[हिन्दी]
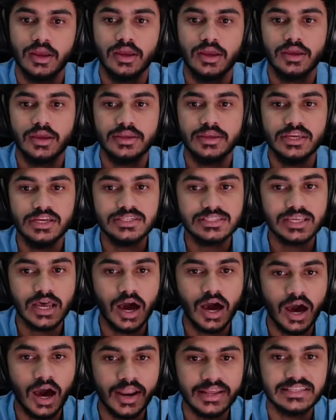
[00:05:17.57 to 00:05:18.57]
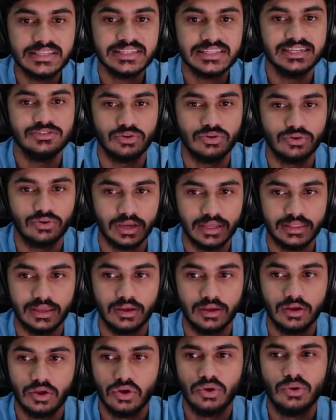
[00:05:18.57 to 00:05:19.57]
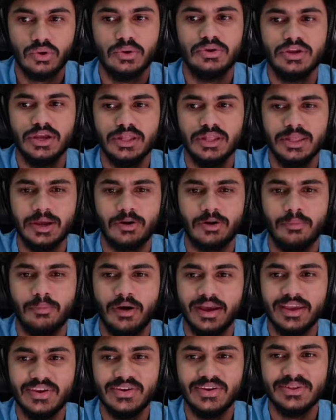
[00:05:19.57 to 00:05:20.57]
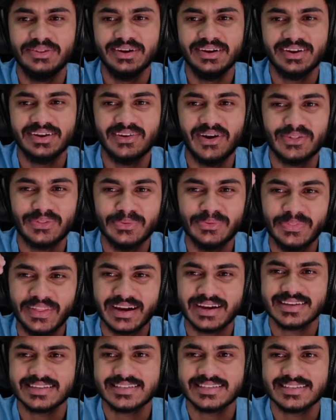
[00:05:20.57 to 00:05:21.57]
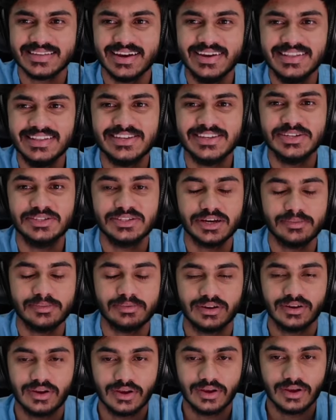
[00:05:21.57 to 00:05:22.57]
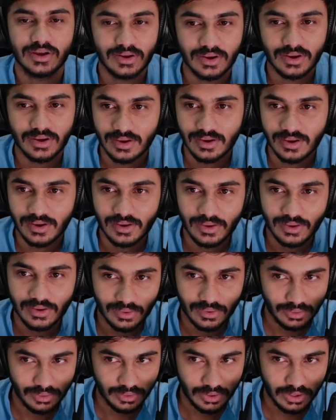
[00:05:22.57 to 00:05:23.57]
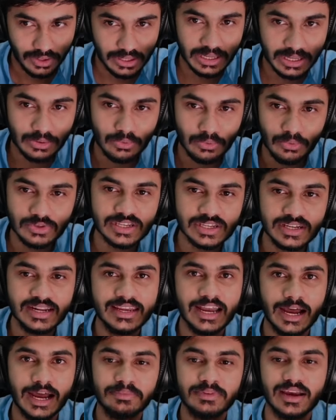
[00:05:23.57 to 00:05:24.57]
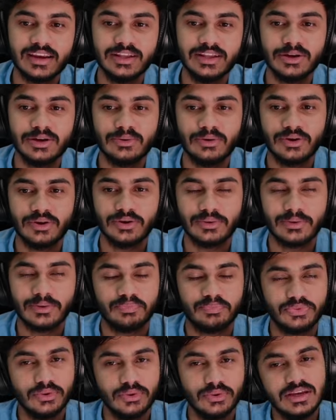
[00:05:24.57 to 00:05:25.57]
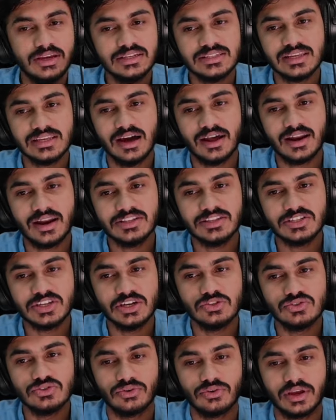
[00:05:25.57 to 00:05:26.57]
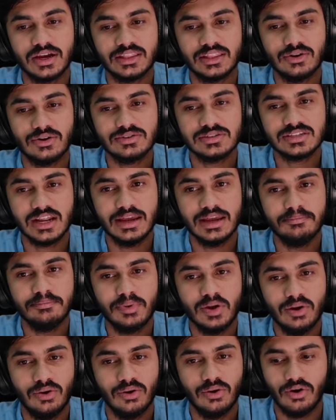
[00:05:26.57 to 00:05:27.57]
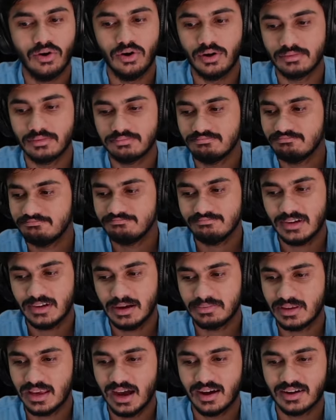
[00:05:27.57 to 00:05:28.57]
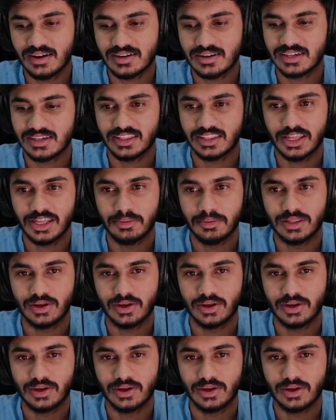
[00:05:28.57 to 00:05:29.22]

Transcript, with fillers: ये सारे चेंज हो गए थे ये देखो भाई इधर का तो नक्शा ही चेंज अब इधर कुछ नहीं आप जाके देखोगे तो तो ये सारा चेंज हो गया था उस टाइम पे और अब क्या कर सकते हैं बताओ